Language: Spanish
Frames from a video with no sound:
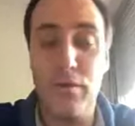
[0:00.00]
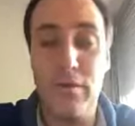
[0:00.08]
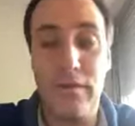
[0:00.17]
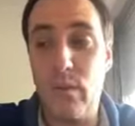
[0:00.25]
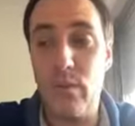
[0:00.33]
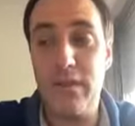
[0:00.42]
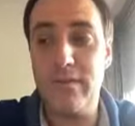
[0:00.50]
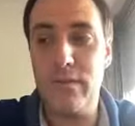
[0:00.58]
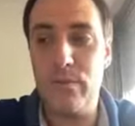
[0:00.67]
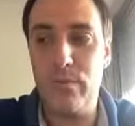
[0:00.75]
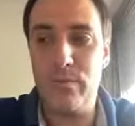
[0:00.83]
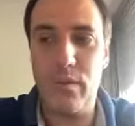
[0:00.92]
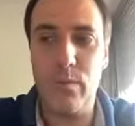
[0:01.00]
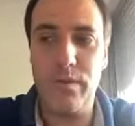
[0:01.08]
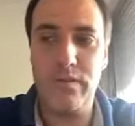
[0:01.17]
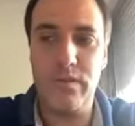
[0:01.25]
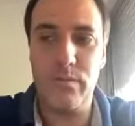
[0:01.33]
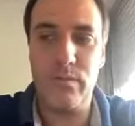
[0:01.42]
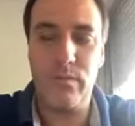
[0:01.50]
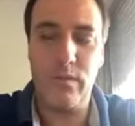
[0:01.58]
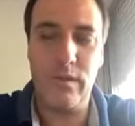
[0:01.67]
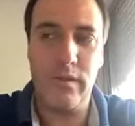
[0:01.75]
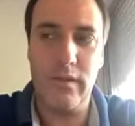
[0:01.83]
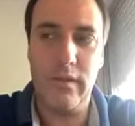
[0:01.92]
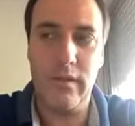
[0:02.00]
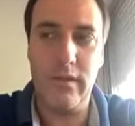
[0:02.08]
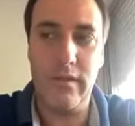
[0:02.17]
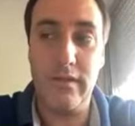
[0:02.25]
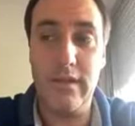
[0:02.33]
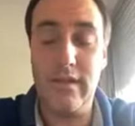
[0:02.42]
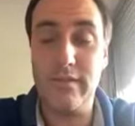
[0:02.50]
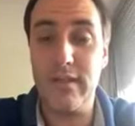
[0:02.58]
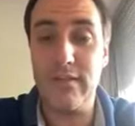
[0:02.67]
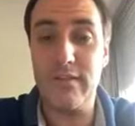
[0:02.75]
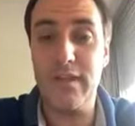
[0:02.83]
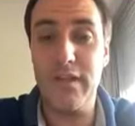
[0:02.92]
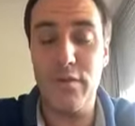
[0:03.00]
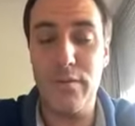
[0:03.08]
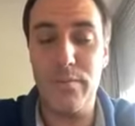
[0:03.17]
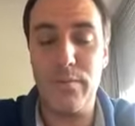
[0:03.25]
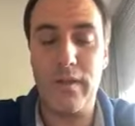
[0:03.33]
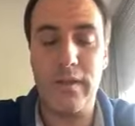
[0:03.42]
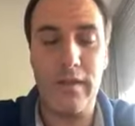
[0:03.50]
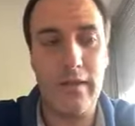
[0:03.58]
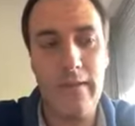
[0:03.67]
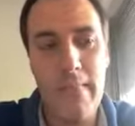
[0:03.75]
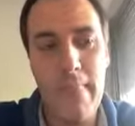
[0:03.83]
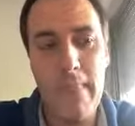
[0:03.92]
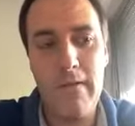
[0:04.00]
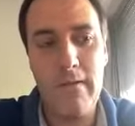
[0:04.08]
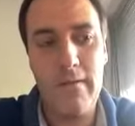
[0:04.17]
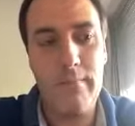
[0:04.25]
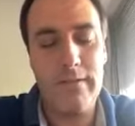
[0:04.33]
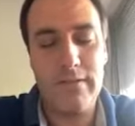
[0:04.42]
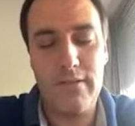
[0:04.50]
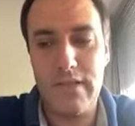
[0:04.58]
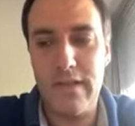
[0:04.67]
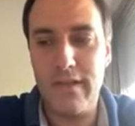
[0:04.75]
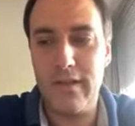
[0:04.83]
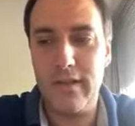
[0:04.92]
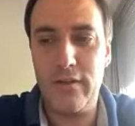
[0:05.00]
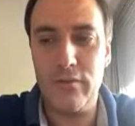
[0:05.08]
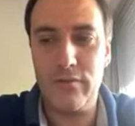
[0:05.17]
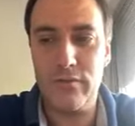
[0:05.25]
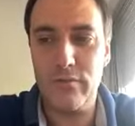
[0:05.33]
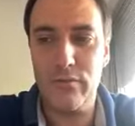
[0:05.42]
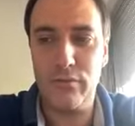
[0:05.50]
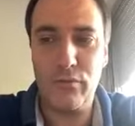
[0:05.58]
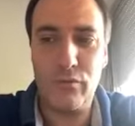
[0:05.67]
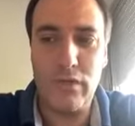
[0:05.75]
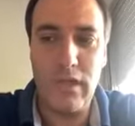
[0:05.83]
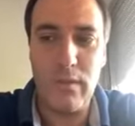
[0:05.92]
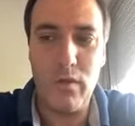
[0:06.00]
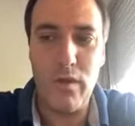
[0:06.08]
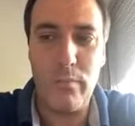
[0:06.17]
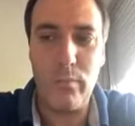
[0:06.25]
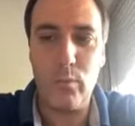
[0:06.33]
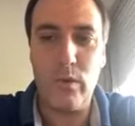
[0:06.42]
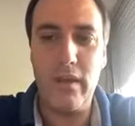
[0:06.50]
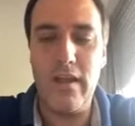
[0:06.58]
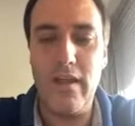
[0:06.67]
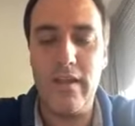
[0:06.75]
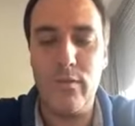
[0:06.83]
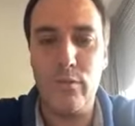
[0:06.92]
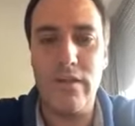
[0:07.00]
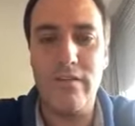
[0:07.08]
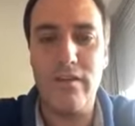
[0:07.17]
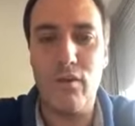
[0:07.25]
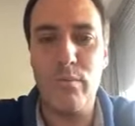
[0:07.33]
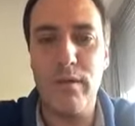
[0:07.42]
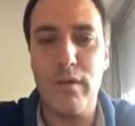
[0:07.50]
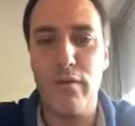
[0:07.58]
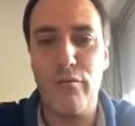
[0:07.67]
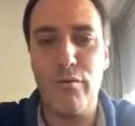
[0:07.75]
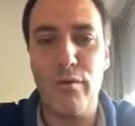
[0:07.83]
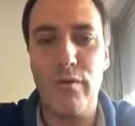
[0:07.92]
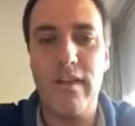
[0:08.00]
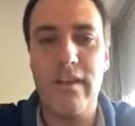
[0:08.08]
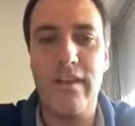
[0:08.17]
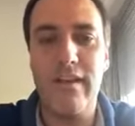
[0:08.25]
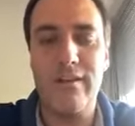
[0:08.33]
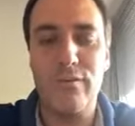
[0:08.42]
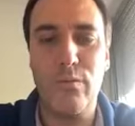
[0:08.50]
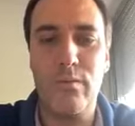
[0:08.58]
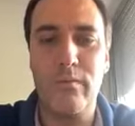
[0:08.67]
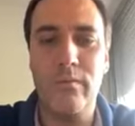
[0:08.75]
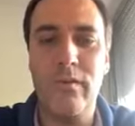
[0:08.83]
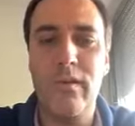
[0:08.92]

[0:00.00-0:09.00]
está buenísimo, está buenísimo. Eh, y, tiene que ser así, ¿no? Porque más allá de que nosotros tenemos la oportunidad de utilizar un micrófono y en este caso